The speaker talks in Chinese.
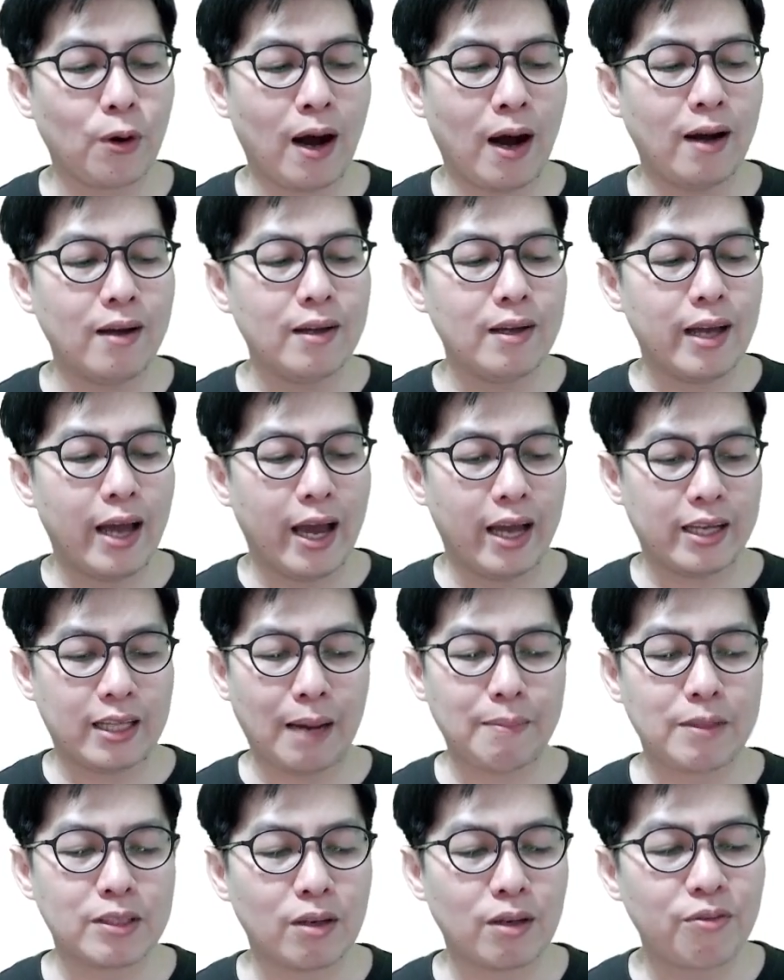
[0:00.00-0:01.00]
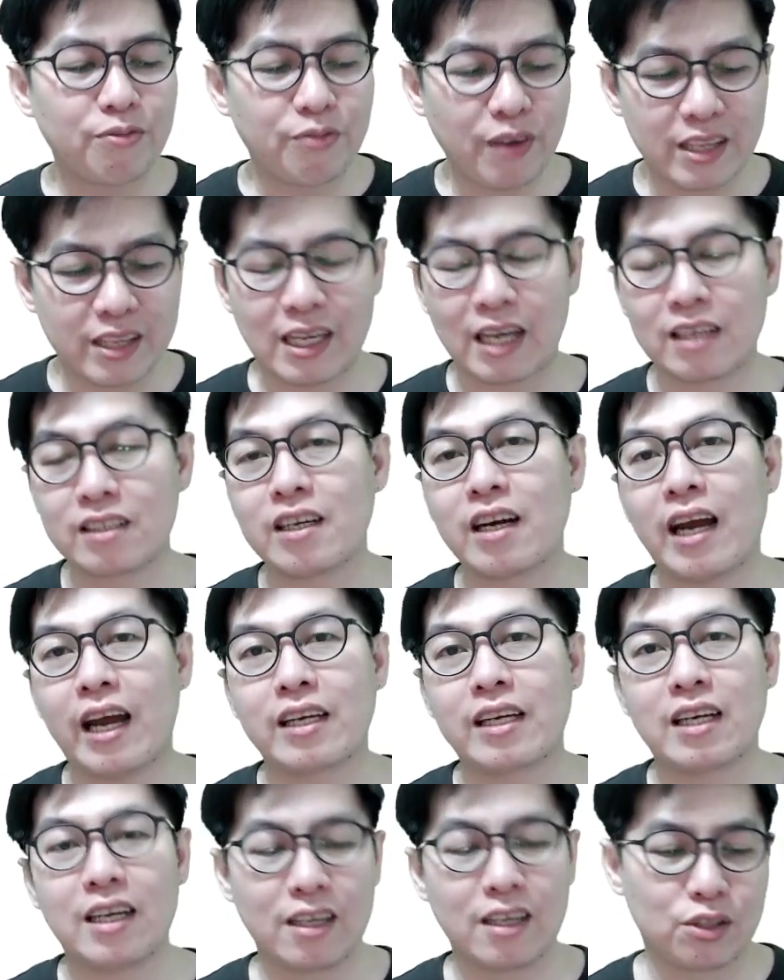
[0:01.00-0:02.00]
啊，哎，他们都非常热爱
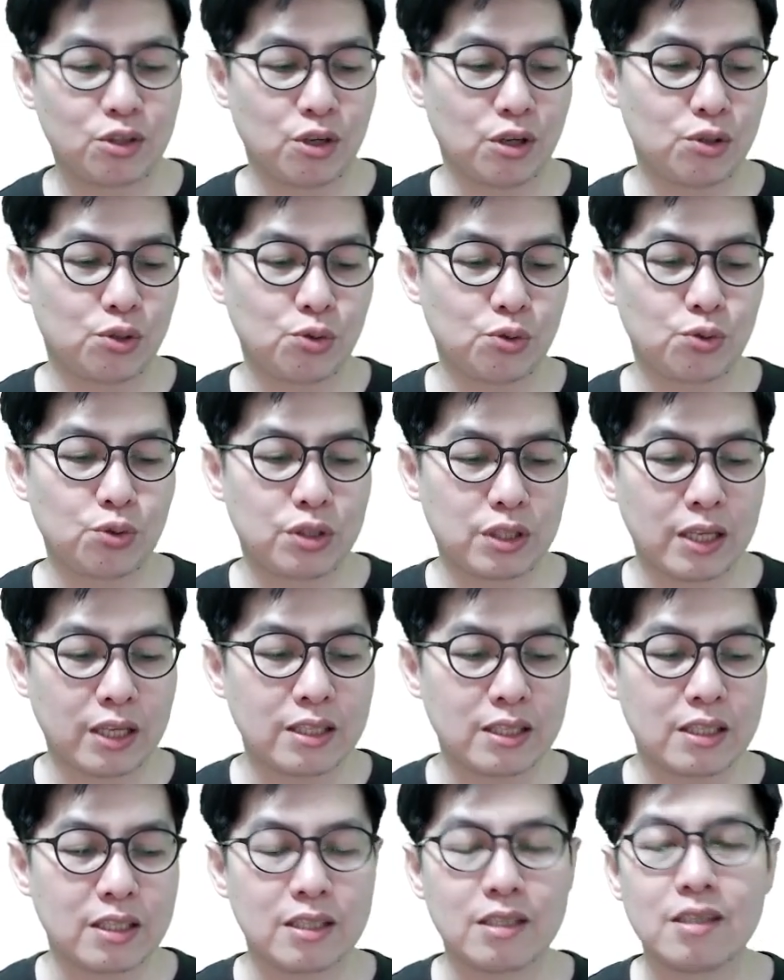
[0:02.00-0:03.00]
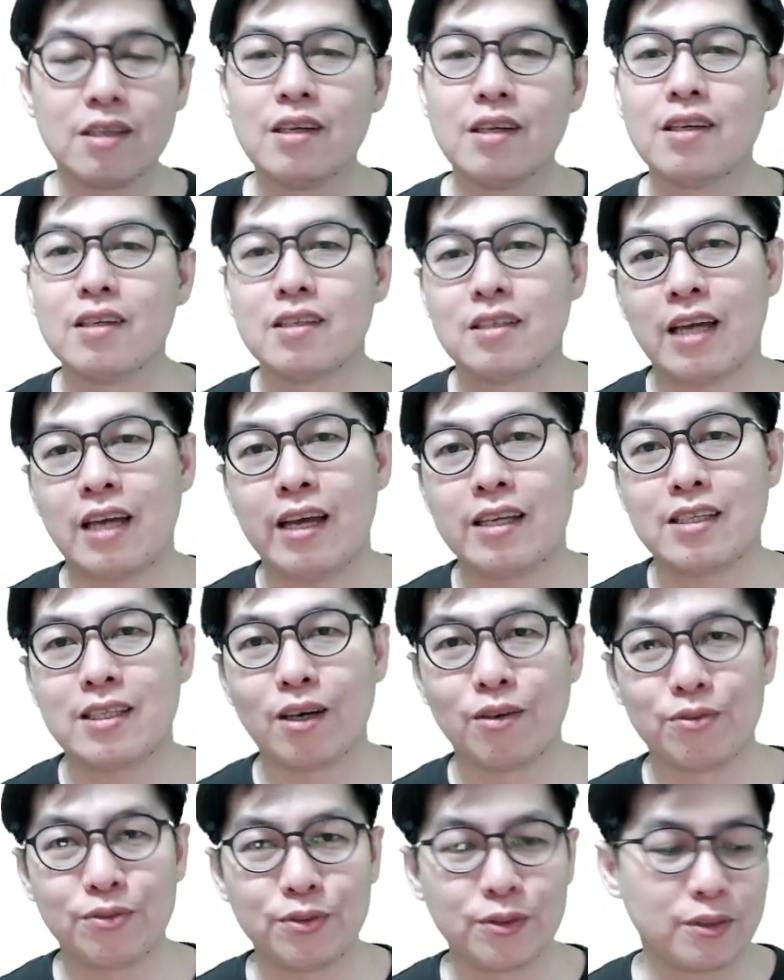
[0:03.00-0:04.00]
科学书，甚至是现在
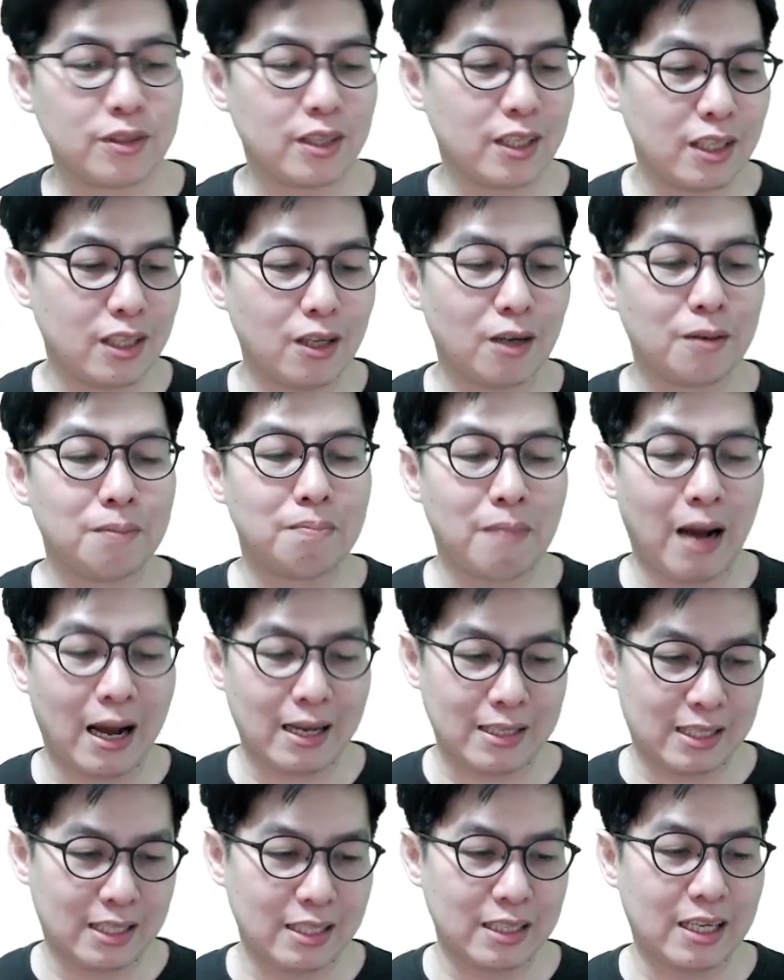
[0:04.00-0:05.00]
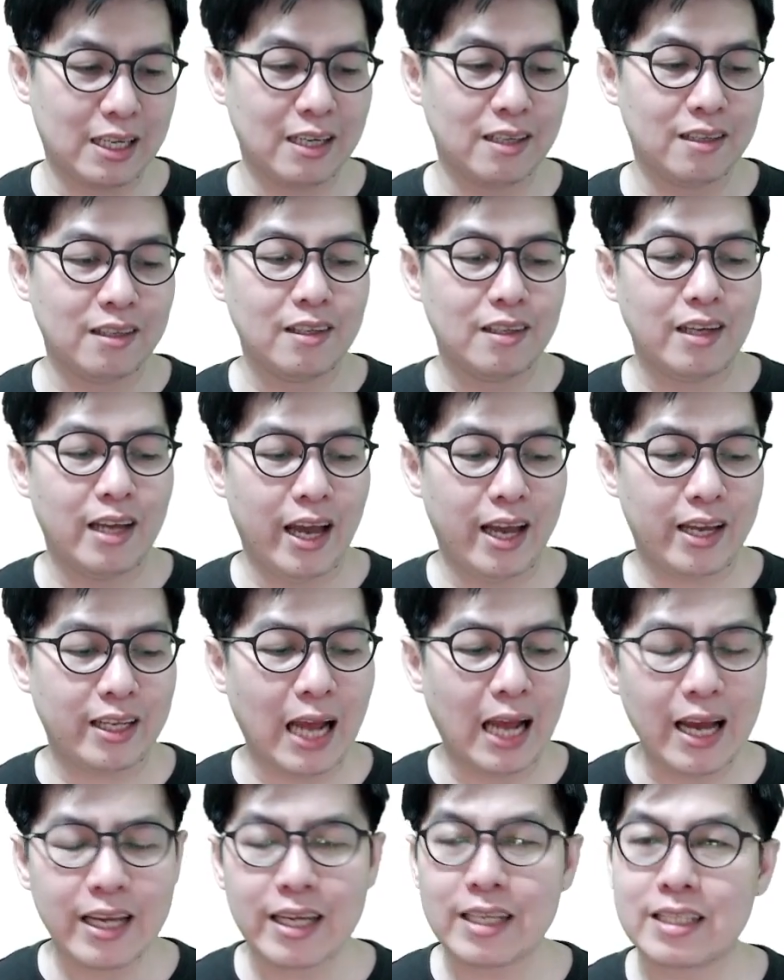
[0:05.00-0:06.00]
首富伊隆马斯克，哎，
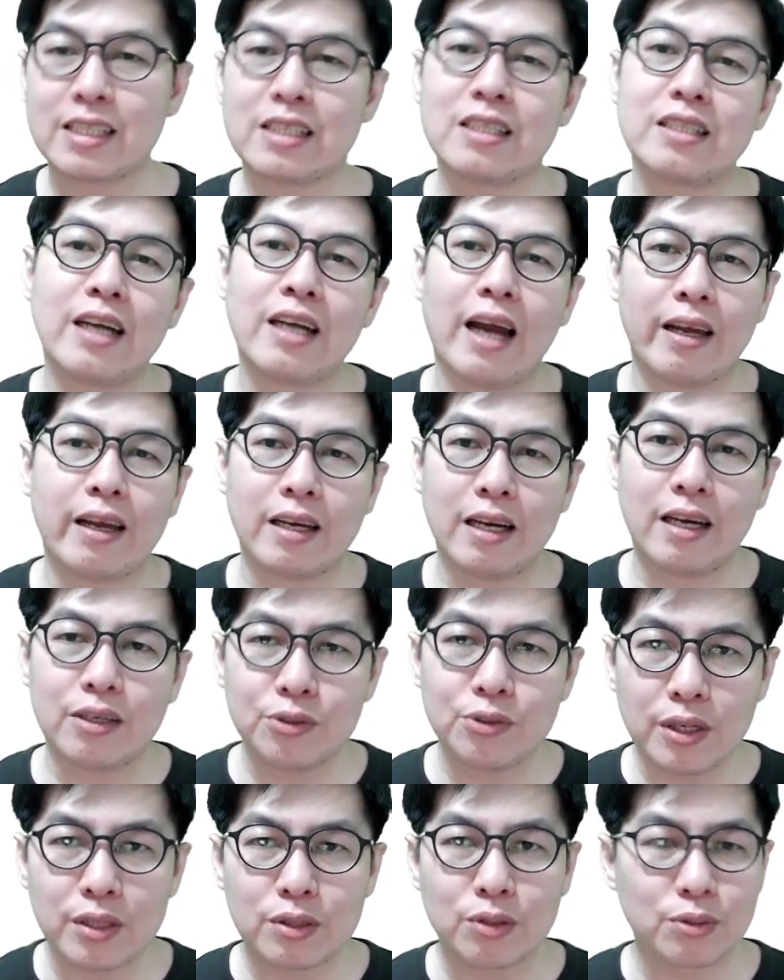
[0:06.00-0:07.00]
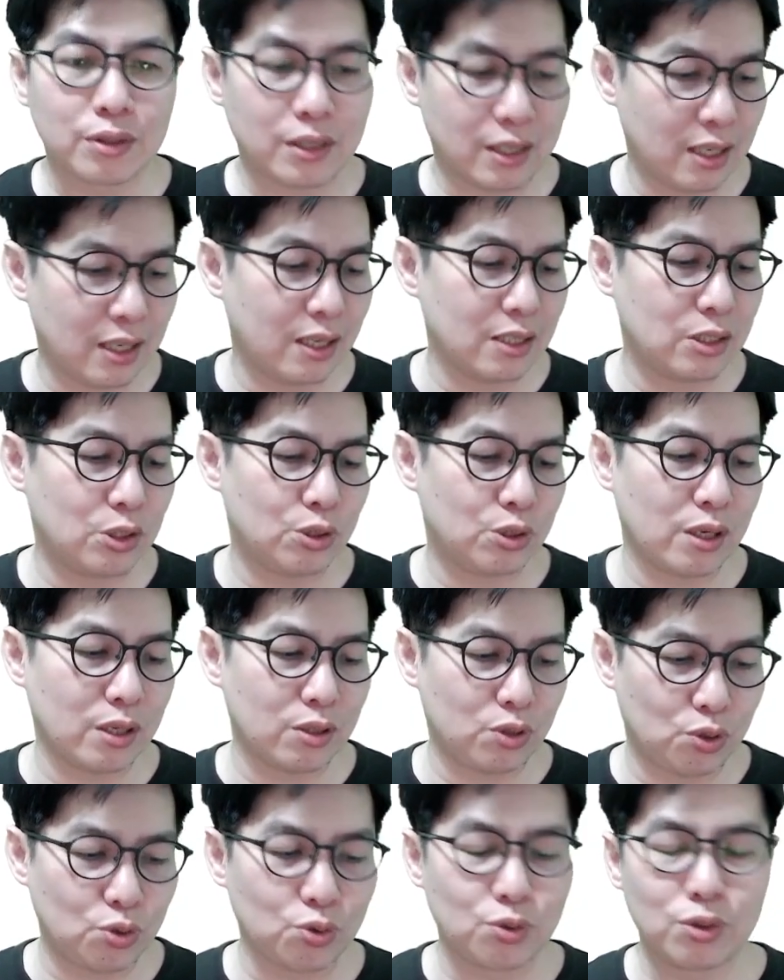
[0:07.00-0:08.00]
他也是热爱阅读科学
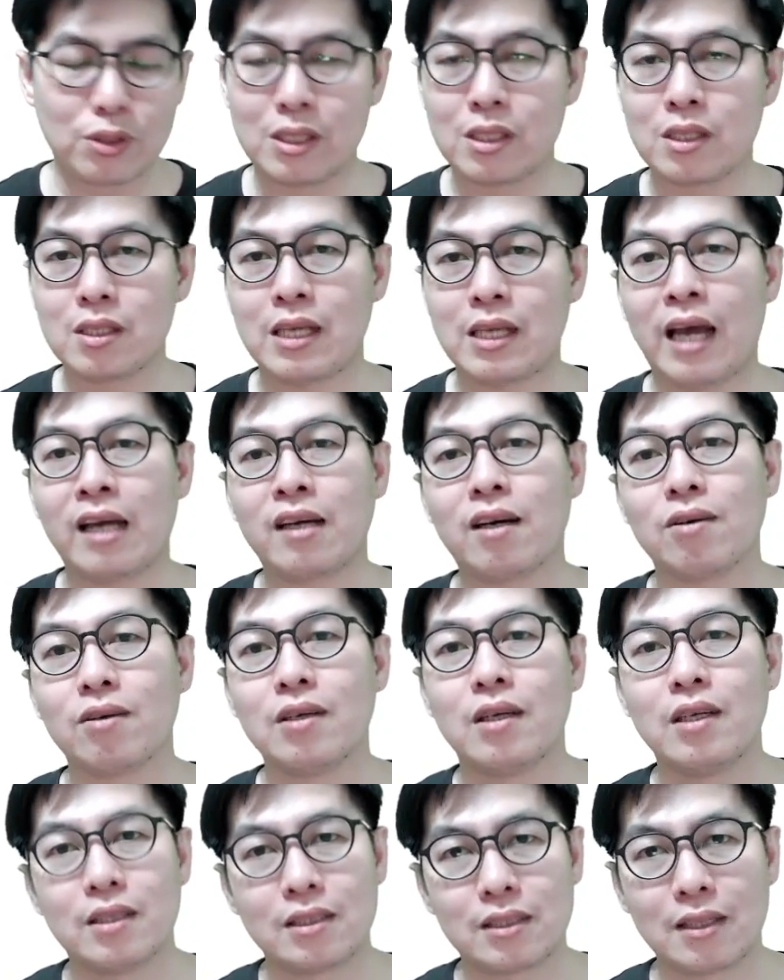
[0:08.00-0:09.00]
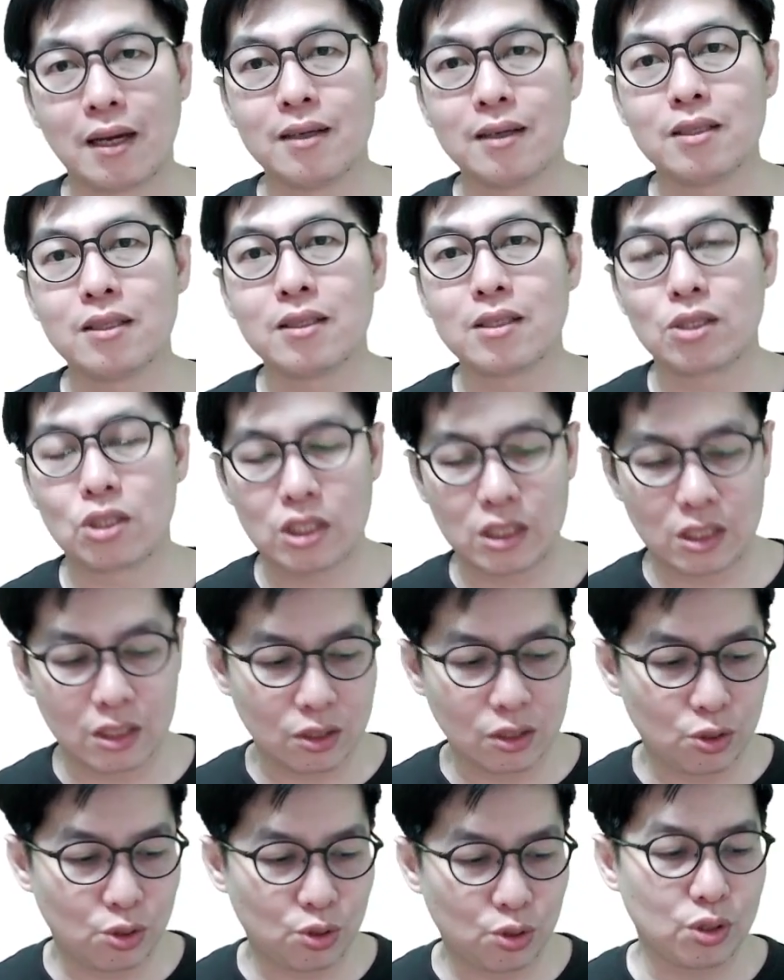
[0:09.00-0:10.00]
书籍，才能够得以
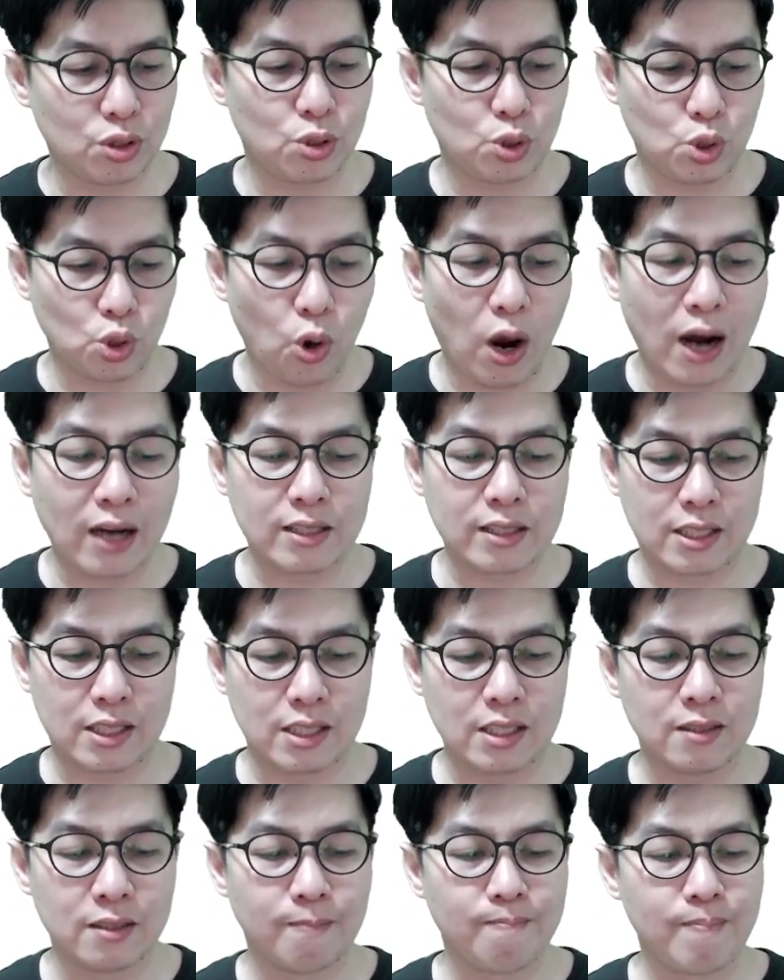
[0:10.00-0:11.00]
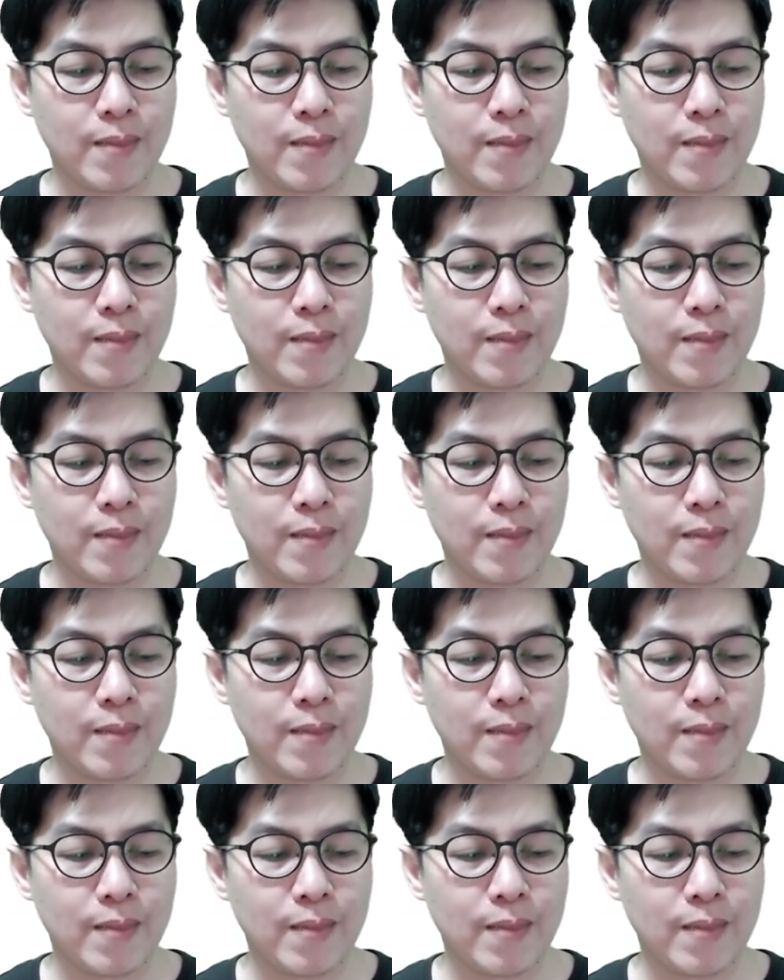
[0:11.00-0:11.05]
持续创新。